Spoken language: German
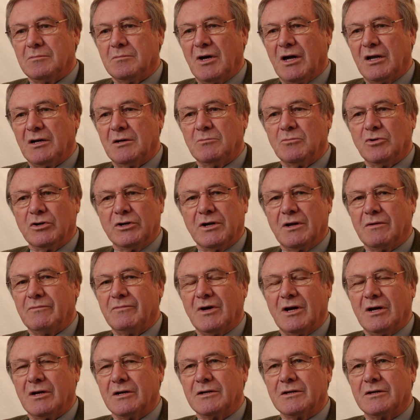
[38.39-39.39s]
meine Mutter
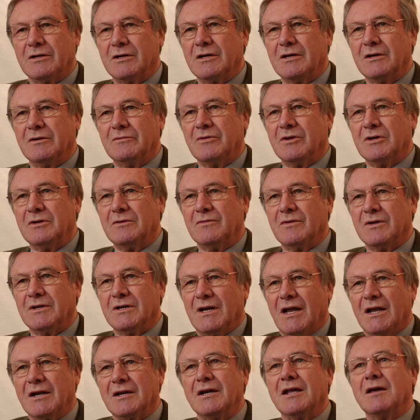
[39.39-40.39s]
war Kriegerwitwe,
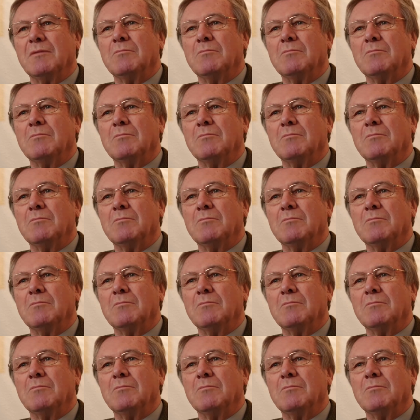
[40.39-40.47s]
dann